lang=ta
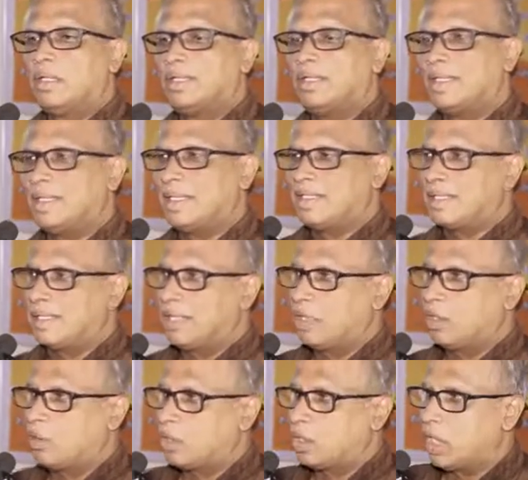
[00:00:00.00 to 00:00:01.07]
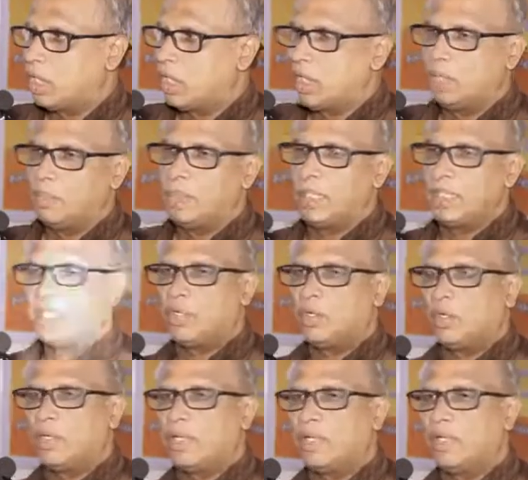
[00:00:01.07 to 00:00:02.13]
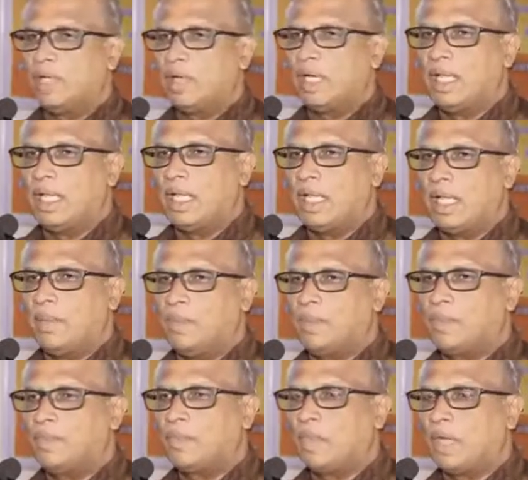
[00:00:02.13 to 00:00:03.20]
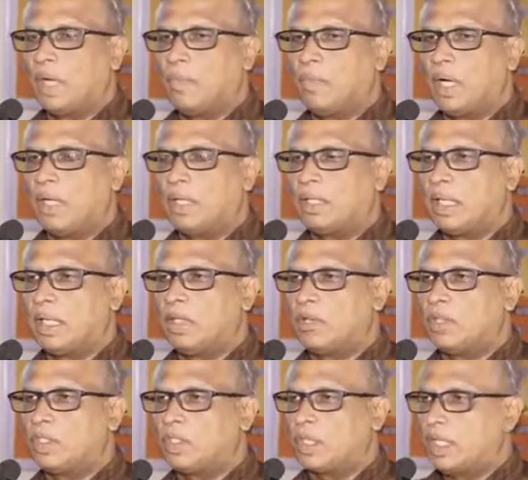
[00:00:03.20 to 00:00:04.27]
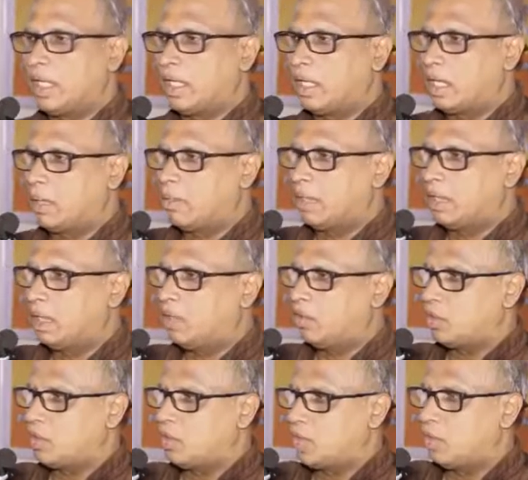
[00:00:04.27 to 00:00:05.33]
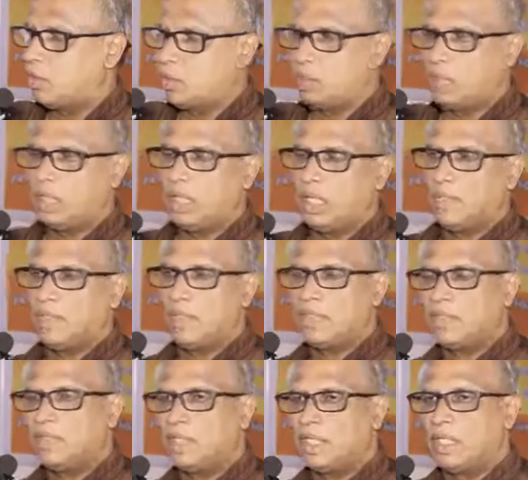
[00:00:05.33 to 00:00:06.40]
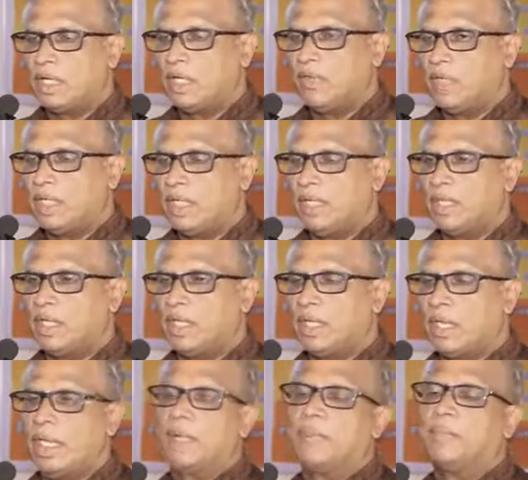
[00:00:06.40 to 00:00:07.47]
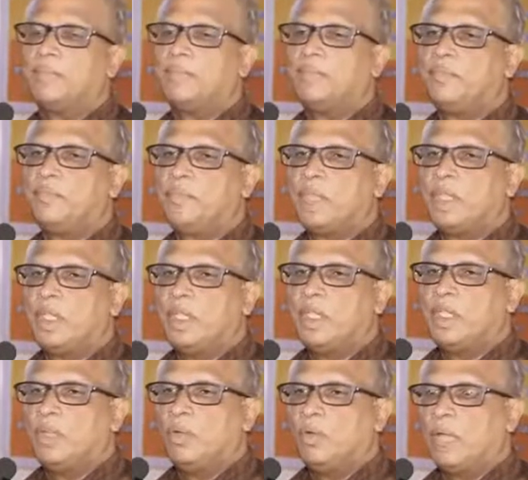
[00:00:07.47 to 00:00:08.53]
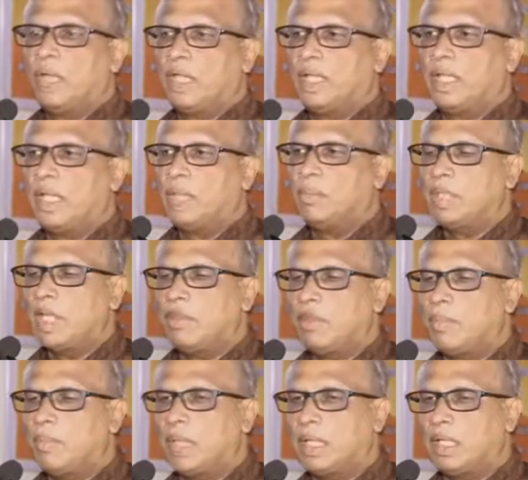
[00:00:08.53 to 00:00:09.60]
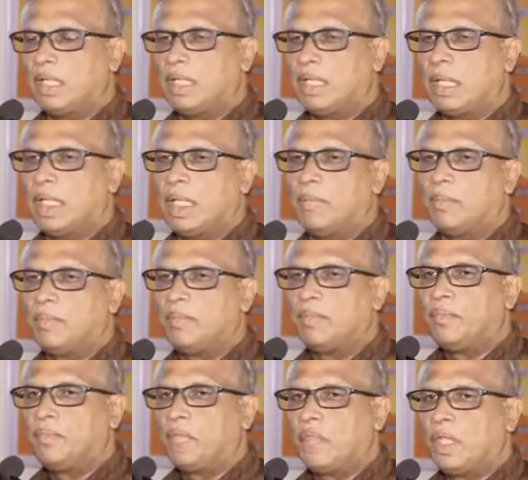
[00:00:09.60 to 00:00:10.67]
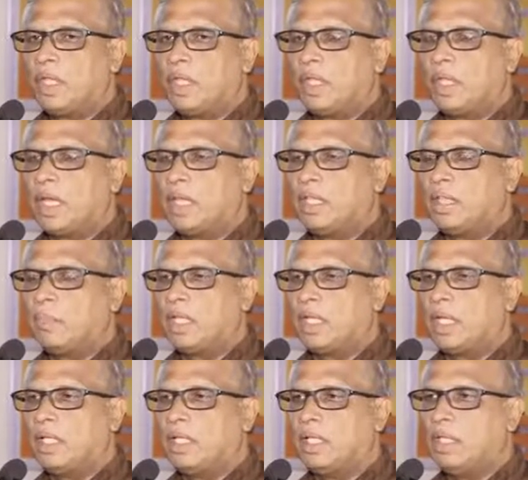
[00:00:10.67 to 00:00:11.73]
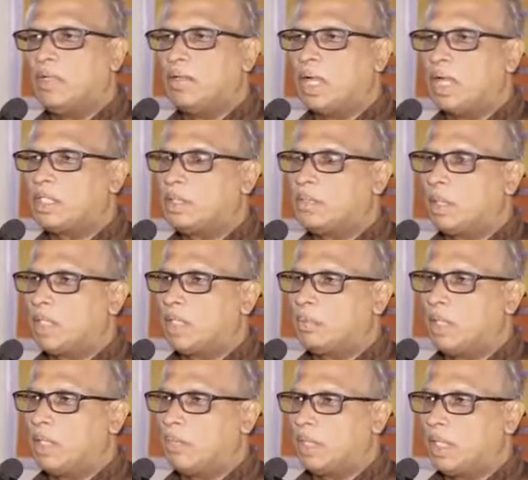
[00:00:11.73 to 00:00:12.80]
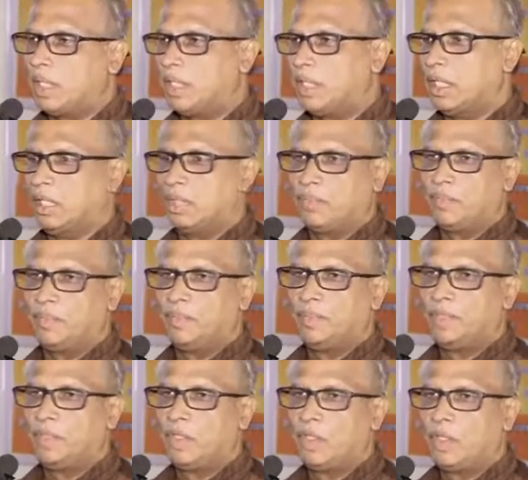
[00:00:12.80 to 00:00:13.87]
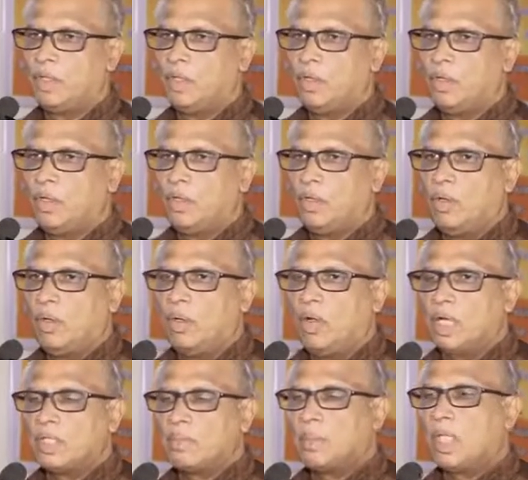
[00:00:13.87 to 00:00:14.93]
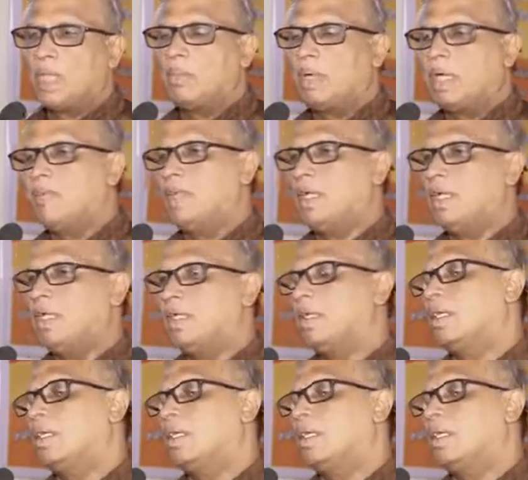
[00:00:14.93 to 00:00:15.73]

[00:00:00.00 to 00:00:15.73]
சிறிய சிறிய கூட்டங்கள் பேசிக்கொண்டிருந்த வேளையிலே யாழ்ப்பாணத்திலே ஒரு சிறிய கிராமத்திலே ஒரு சிறிய கூட்டத்திலே பேசிவிட்டு நான் வெளியே வருகிறேன் உங்களுக்கு தெரியும் ஜனவரி மாதத்திலே ரெண்டாயிரத்தி பதினைந்திலே ஒரு ஆட்சி மாற்றம் ஏற்பட்டிருந்தது ஆகஸ்ட் மாதம் அளவில்